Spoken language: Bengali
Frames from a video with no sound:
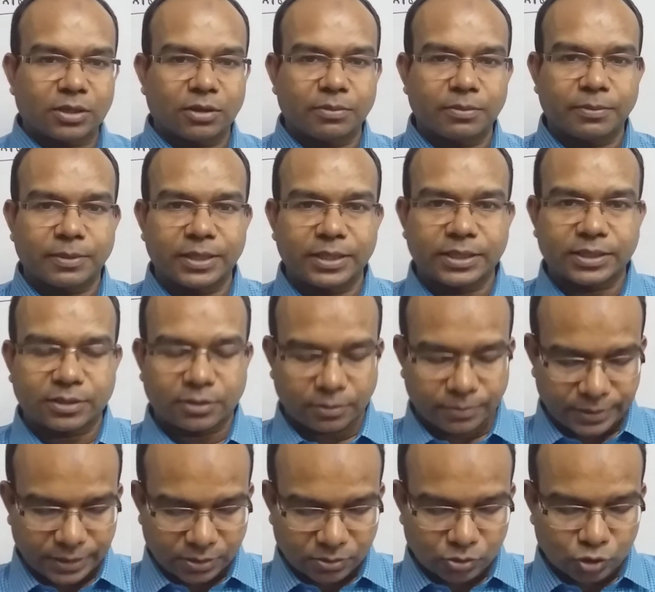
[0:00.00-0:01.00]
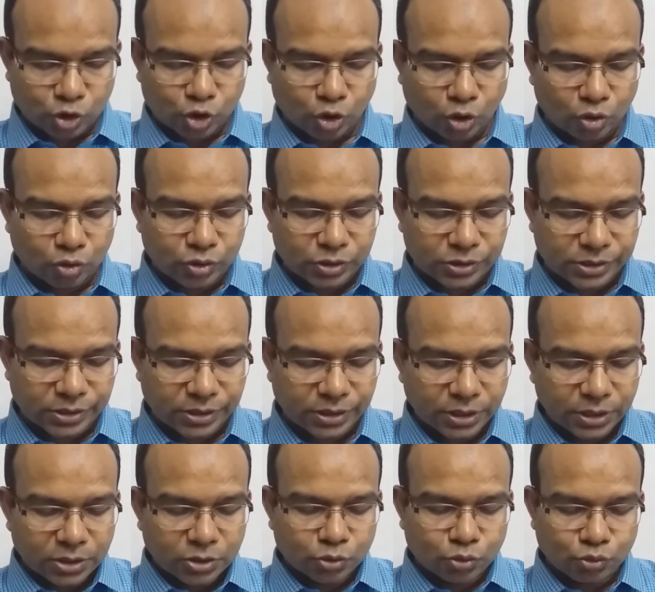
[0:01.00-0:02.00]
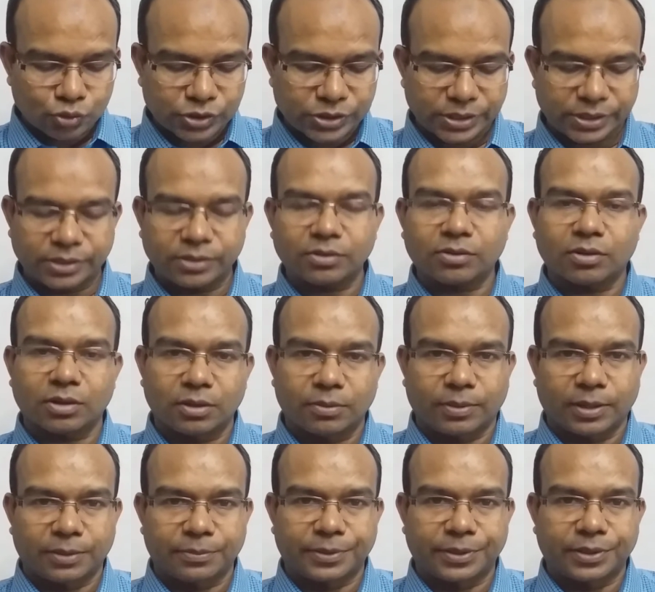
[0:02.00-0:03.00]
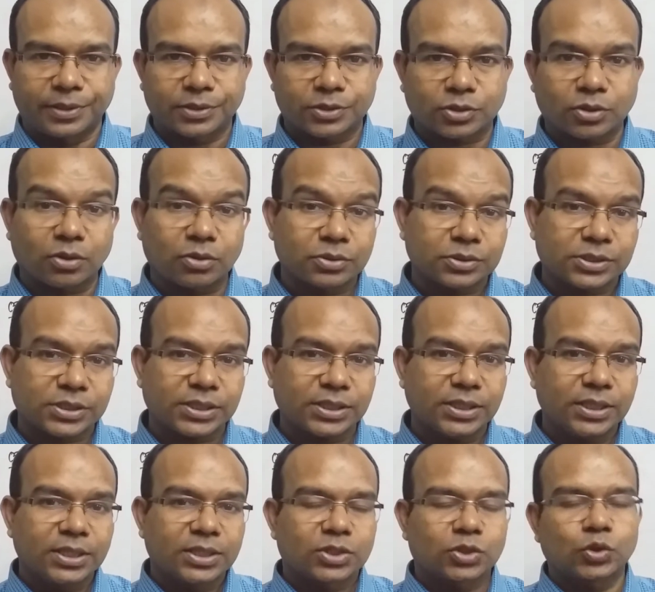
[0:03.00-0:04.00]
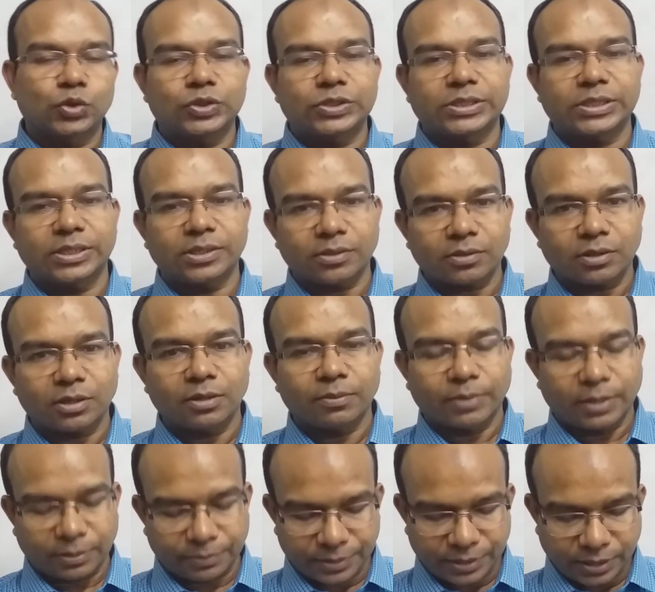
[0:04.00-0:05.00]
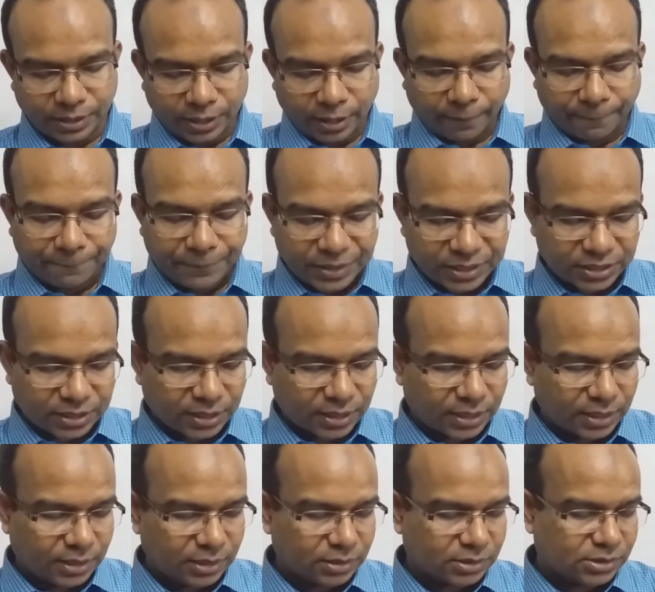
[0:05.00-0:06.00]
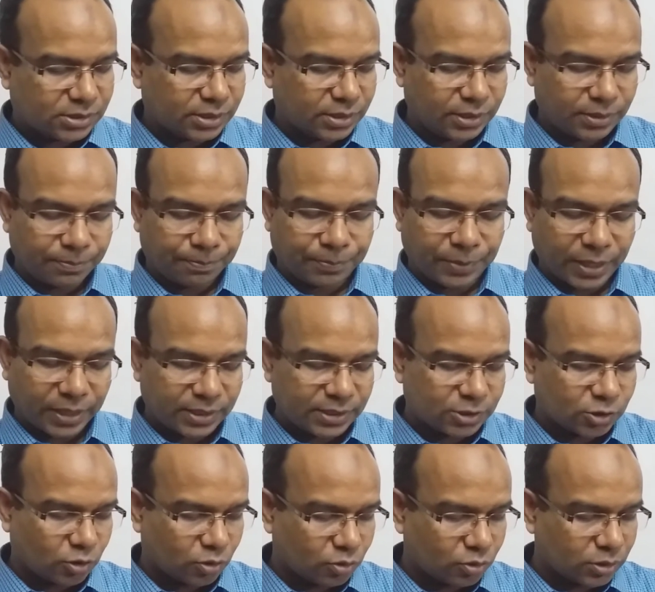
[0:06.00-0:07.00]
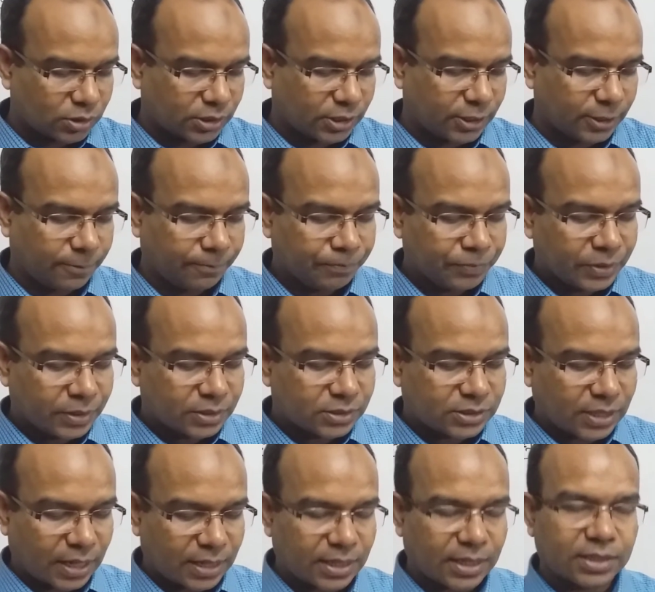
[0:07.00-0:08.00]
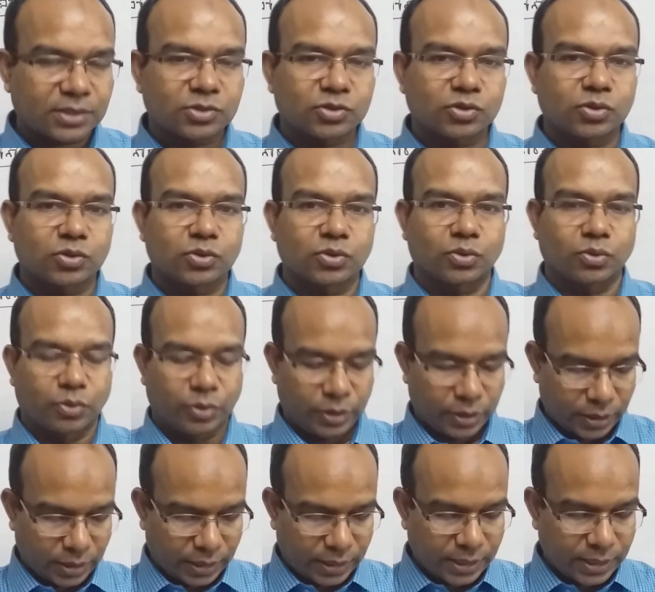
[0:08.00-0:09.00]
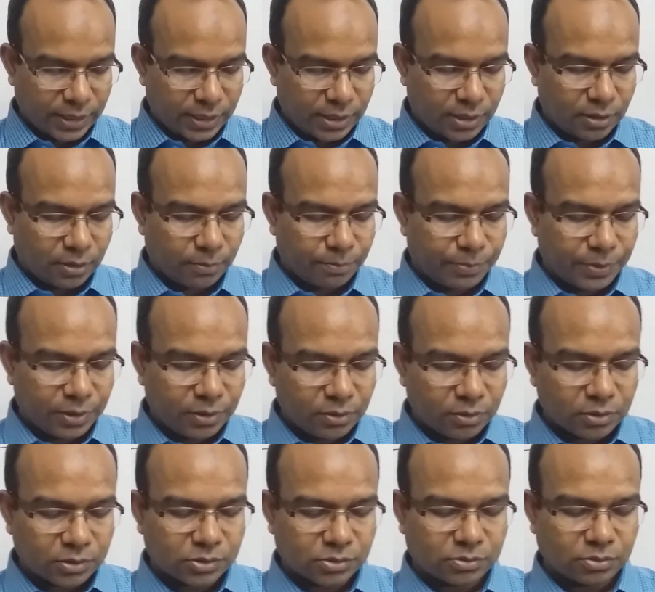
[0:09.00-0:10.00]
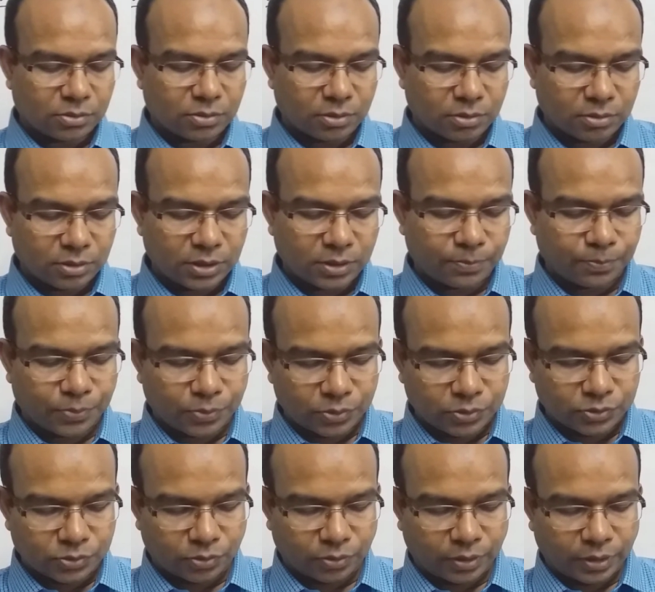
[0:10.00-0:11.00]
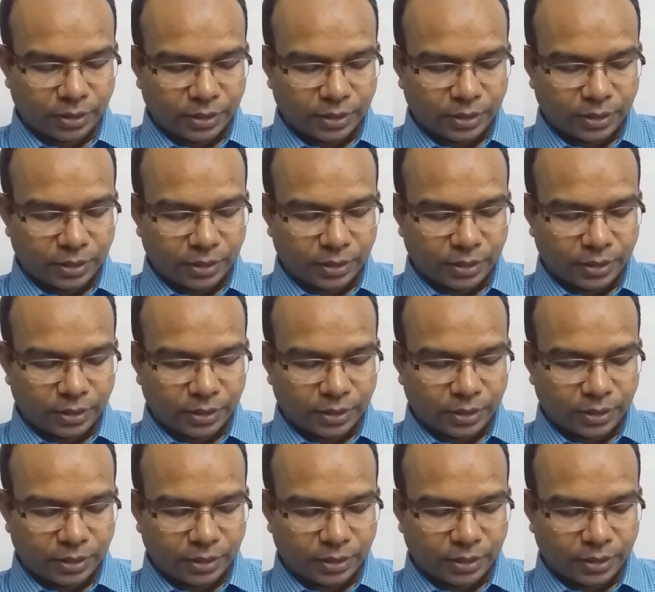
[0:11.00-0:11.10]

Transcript: হবে বা লিখতে হবে দেখো সহজে সুশৃঙ্খলভাবে সহজে সুশৃঙ্খলভাবে বিশাল প্রাণী জগৎকে জানার জন্য এর বিন্যস্তকরণের প্রয়োজন